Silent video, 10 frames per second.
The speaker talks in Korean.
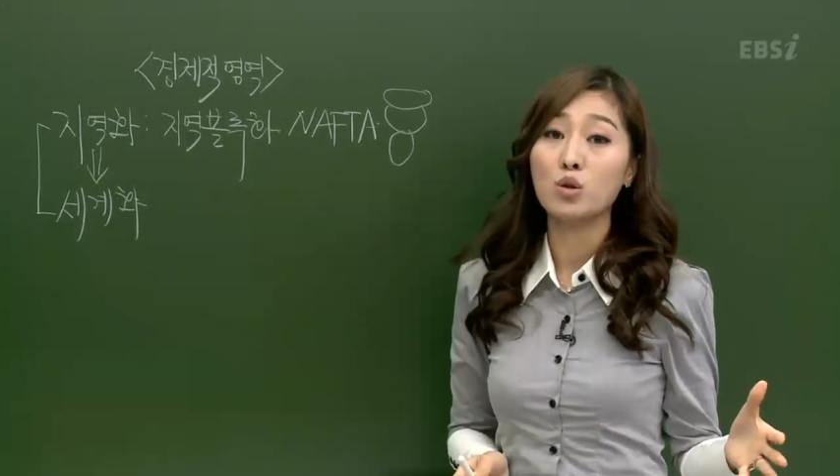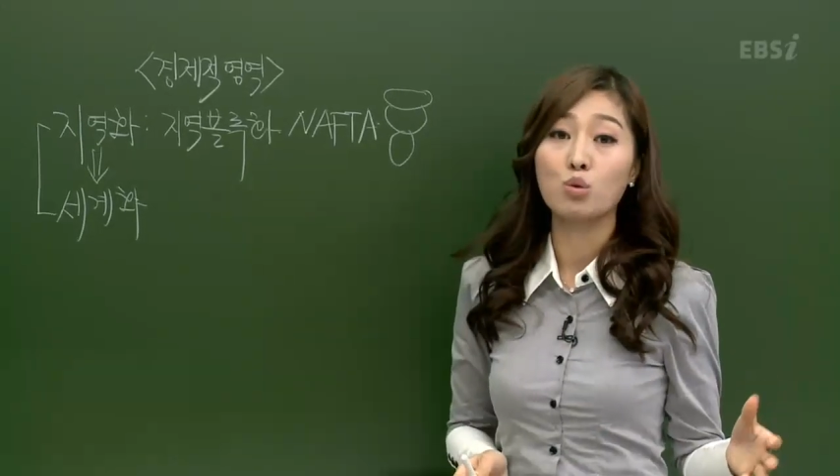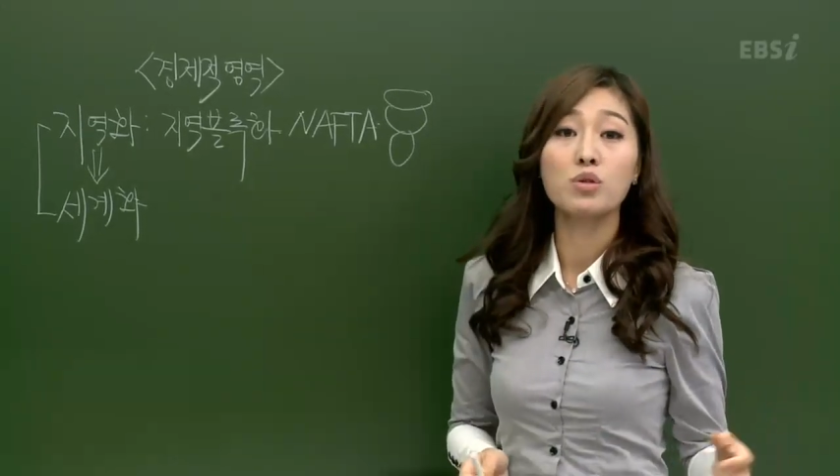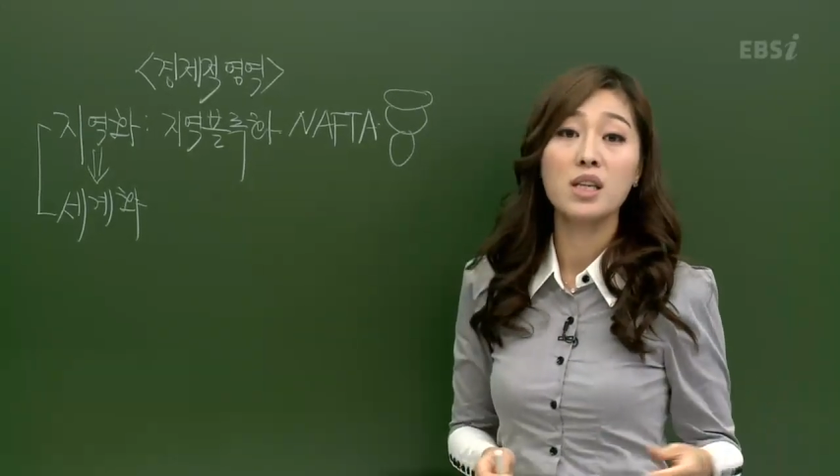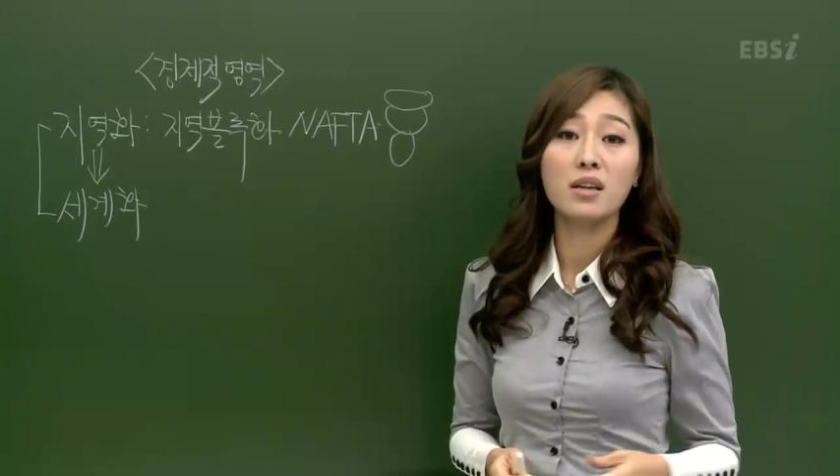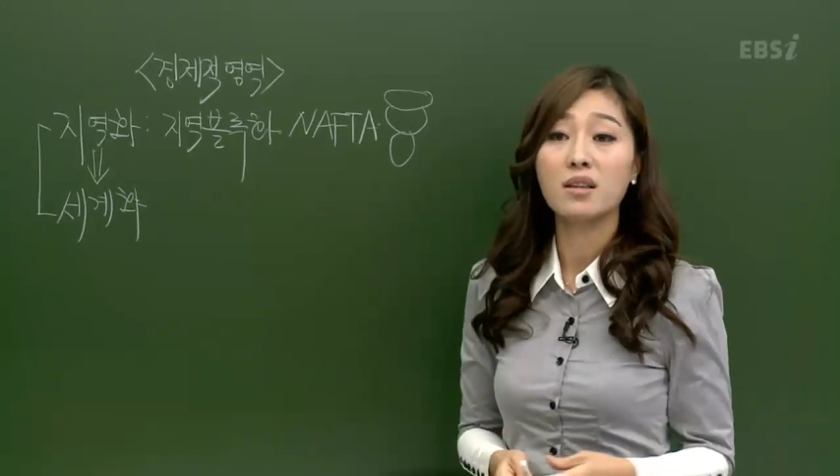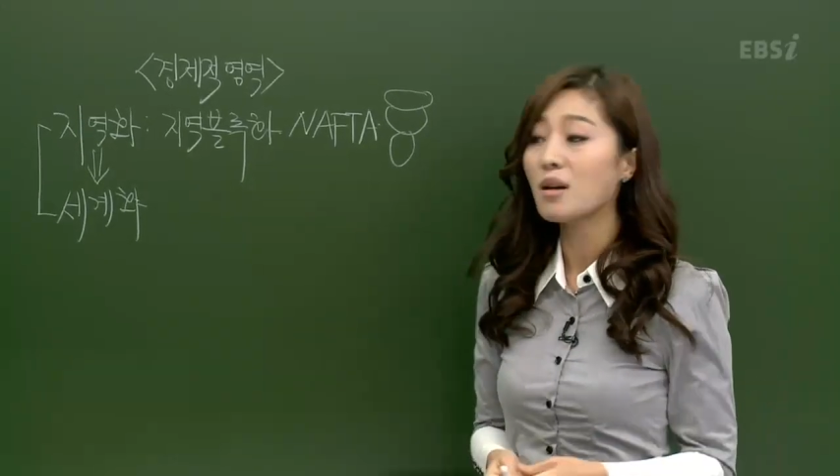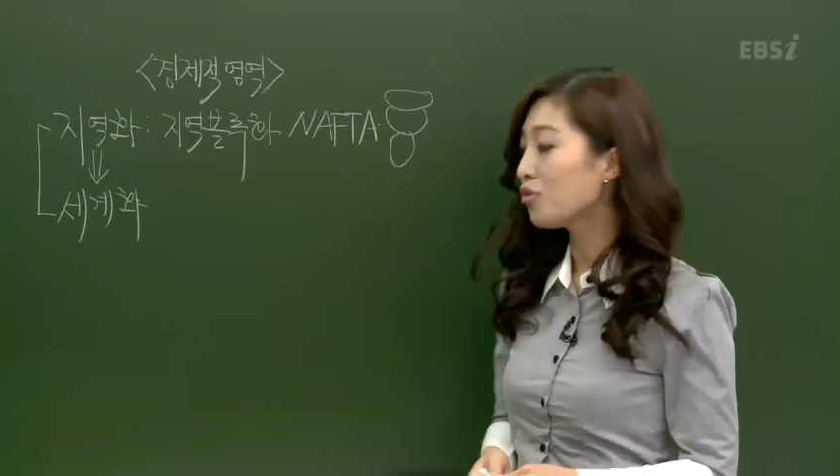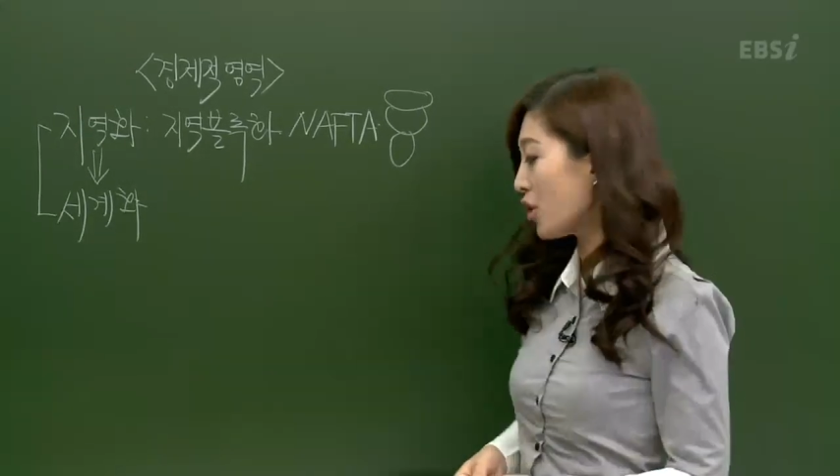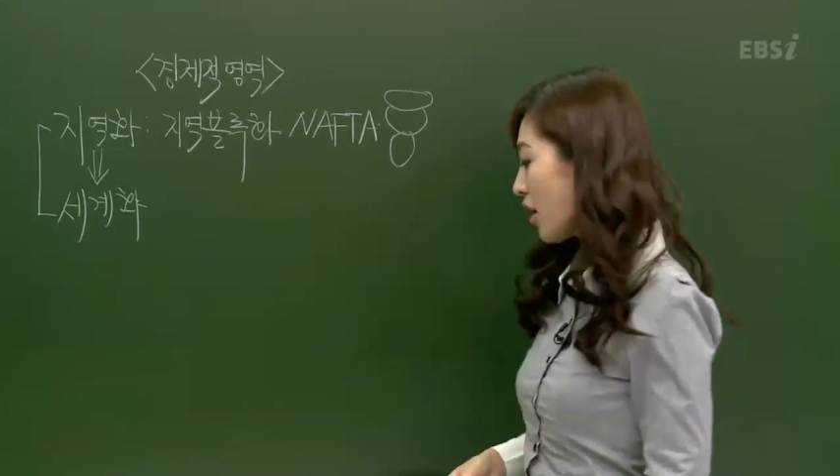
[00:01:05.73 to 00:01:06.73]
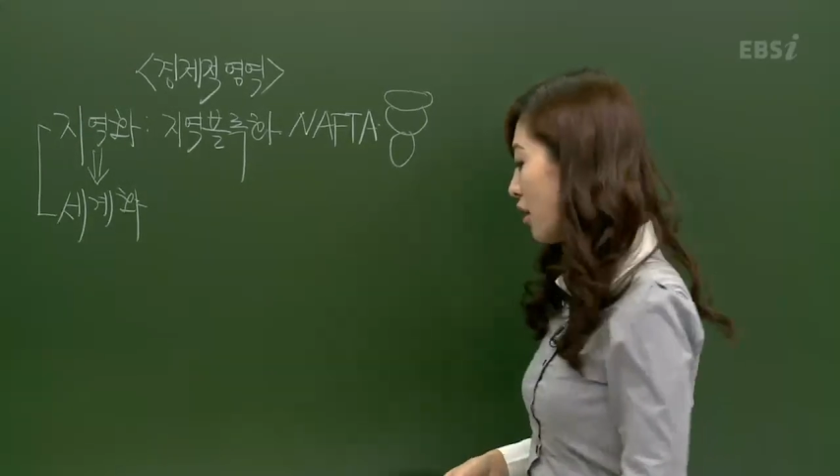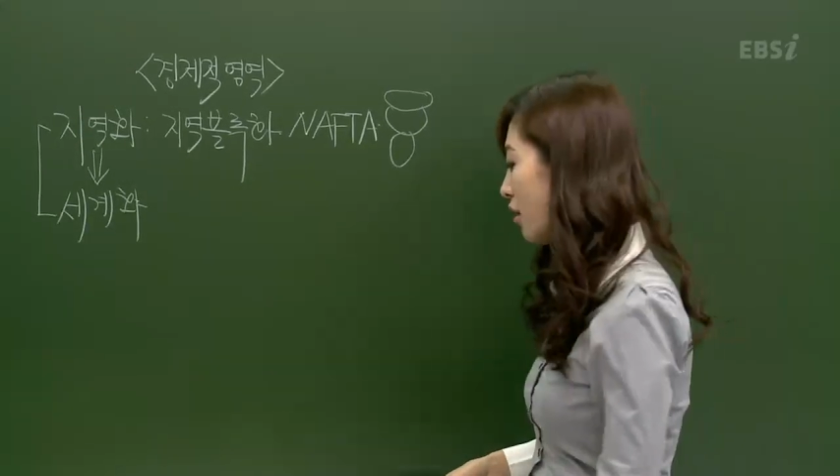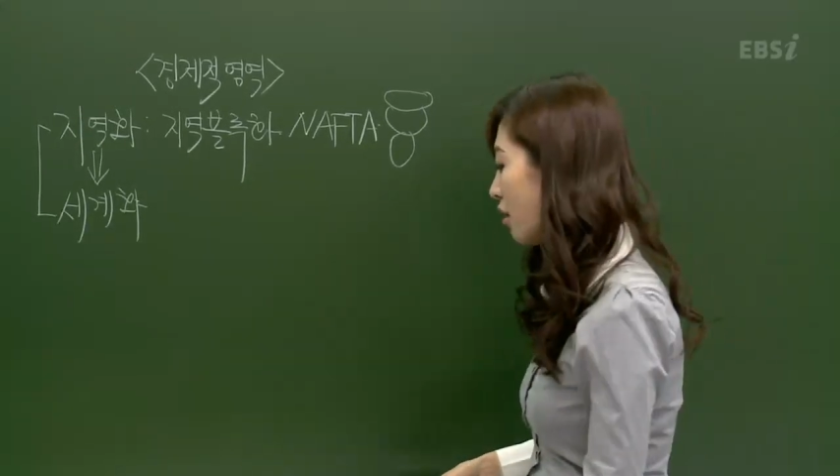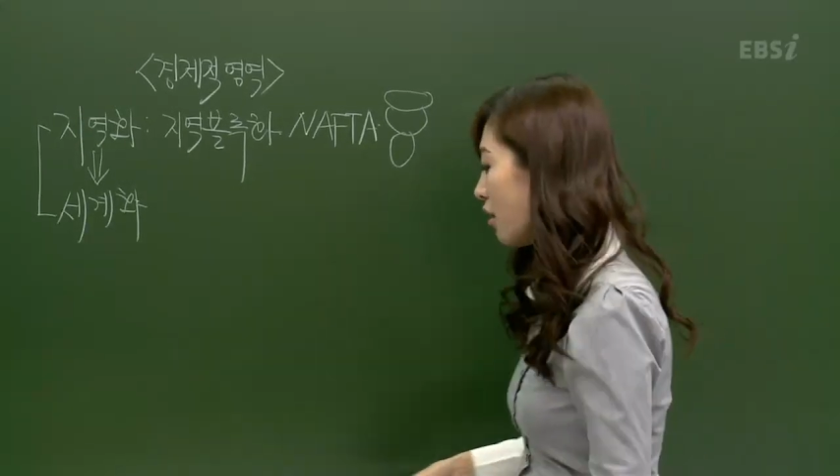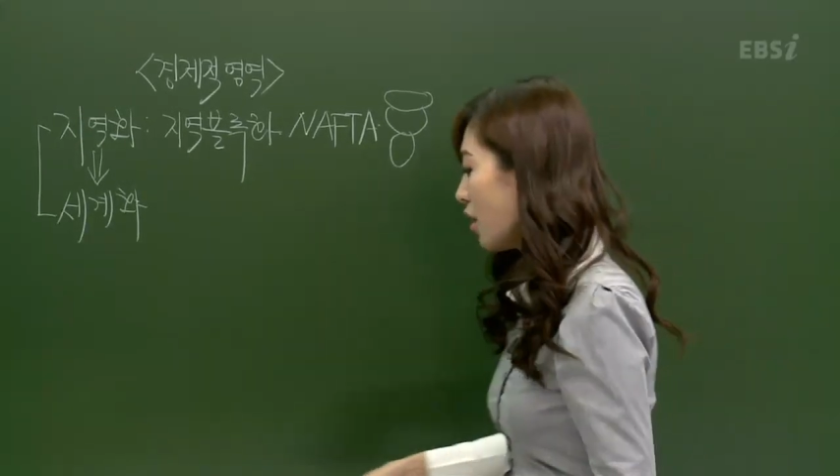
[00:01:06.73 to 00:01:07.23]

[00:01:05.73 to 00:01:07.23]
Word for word: 존재하기 때문이에요.